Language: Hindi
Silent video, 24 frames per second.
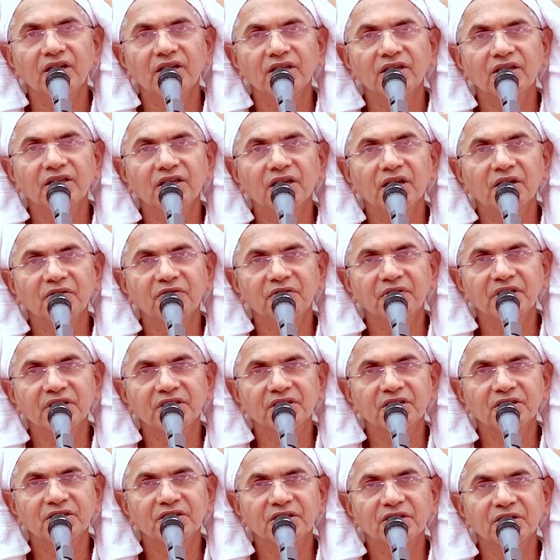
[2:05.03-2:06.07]
लिखा वेद
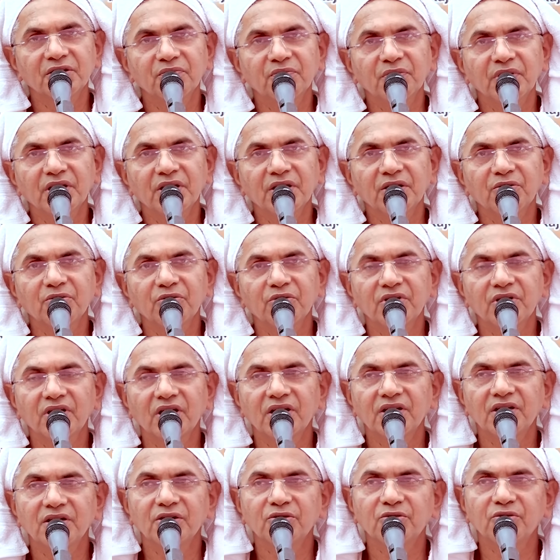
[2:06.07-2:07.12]
कते में कोई ना
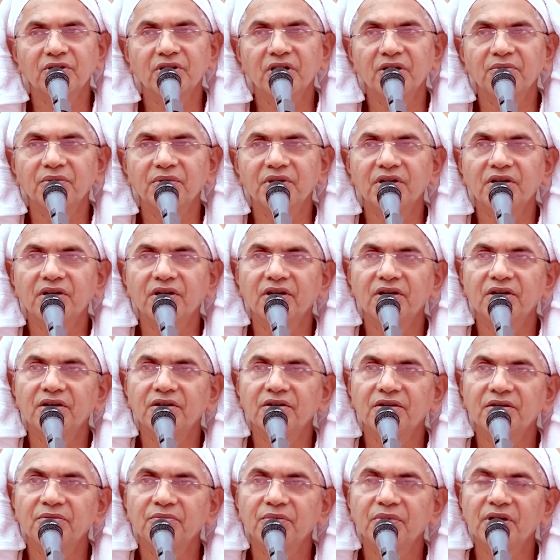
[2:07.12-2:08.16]
ही खुदा का
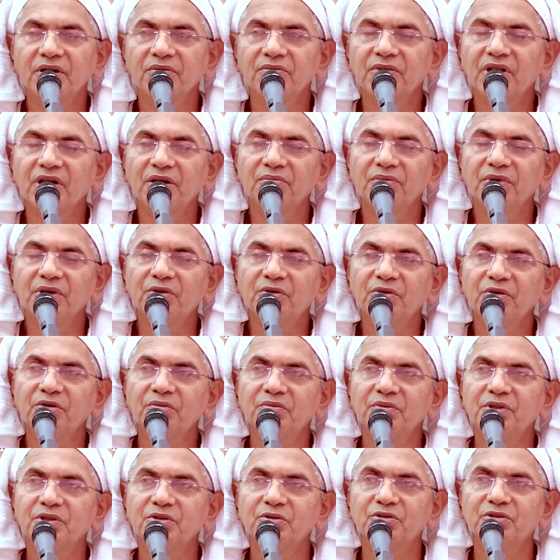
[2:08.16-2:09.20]
परम धाम में कोई
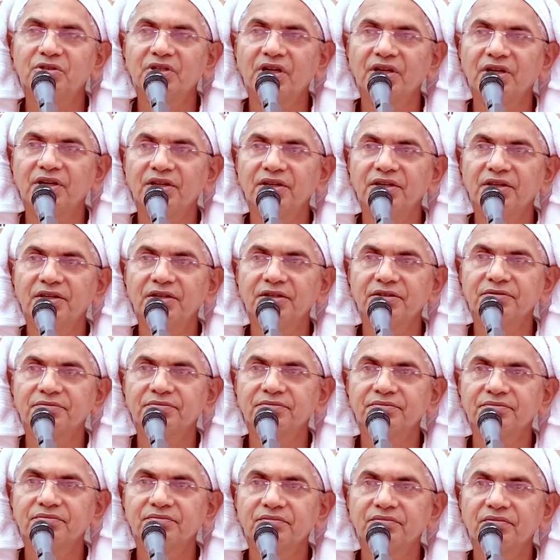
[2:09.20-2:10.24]
भी दूसरा नहीं है
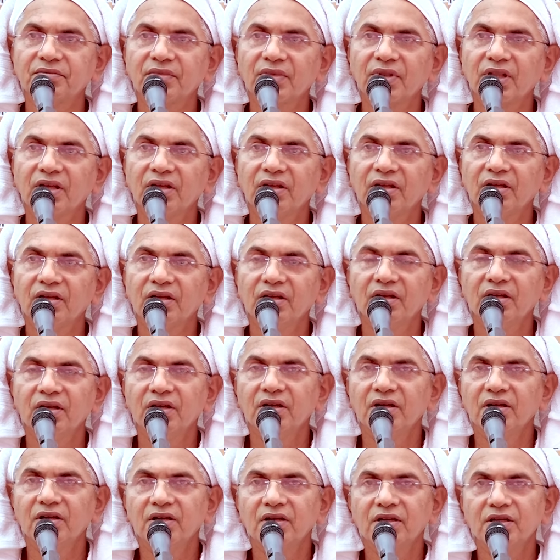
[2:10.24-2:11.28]

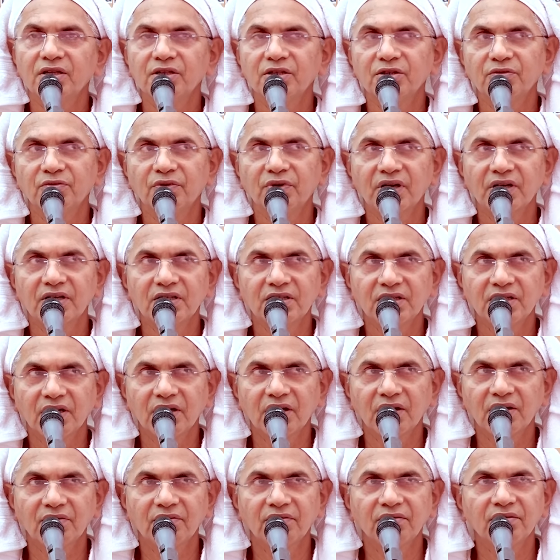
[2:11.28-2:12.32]
किंतु वाणी का
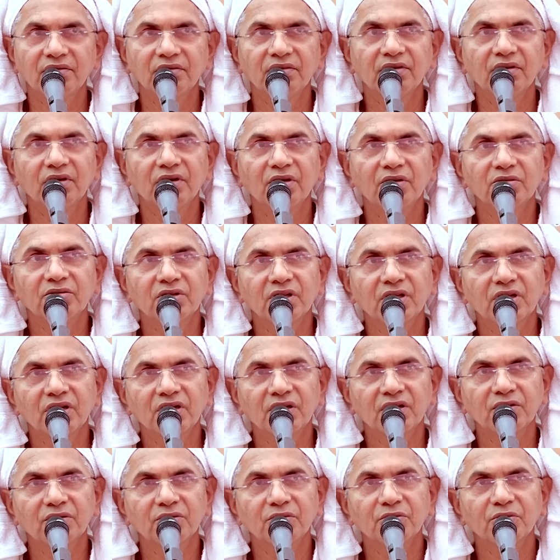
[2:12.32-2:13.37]

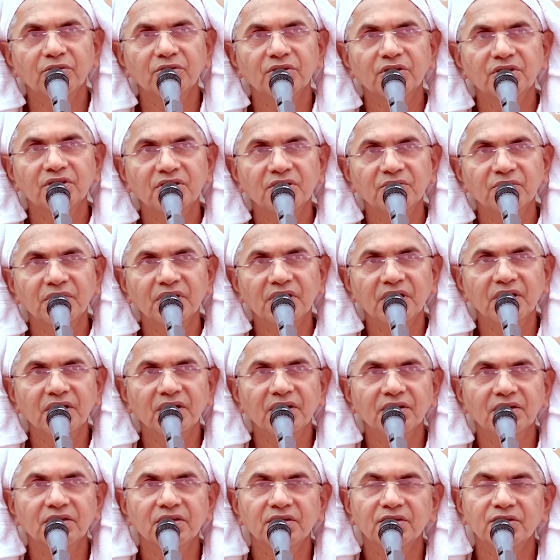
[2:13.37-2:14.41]
अवतरण होते समय
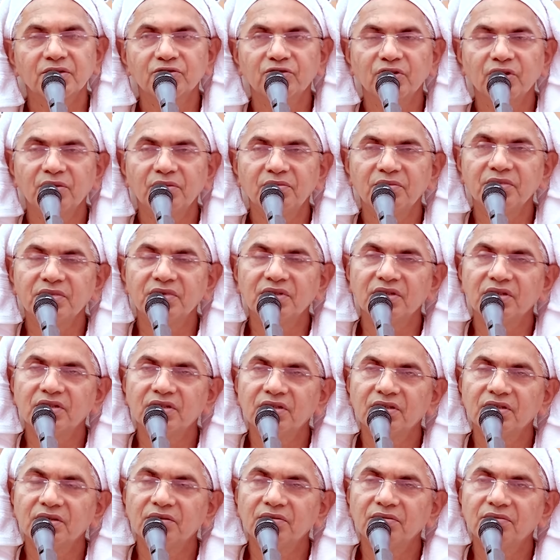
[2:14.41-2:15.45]
स्वयं
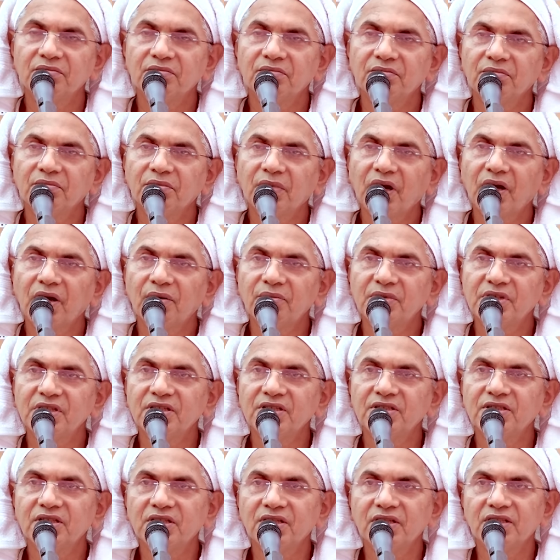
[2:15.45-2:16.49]
महामती
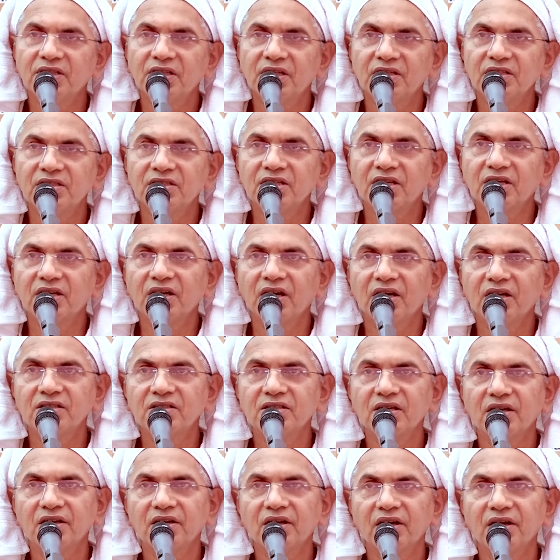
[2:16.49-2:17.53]
जी के तन से कहा
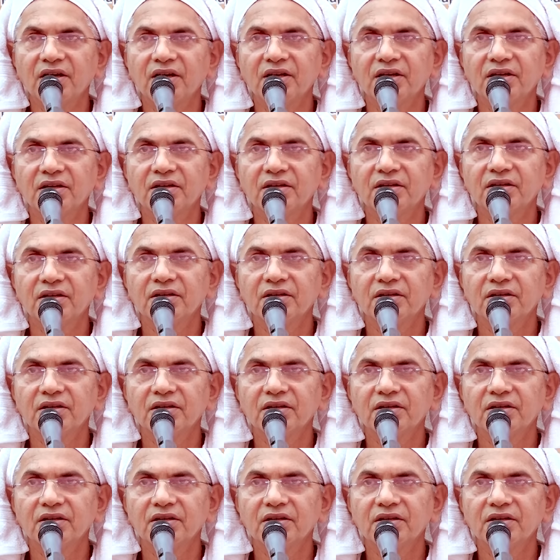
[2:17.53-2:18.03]
जा रहा है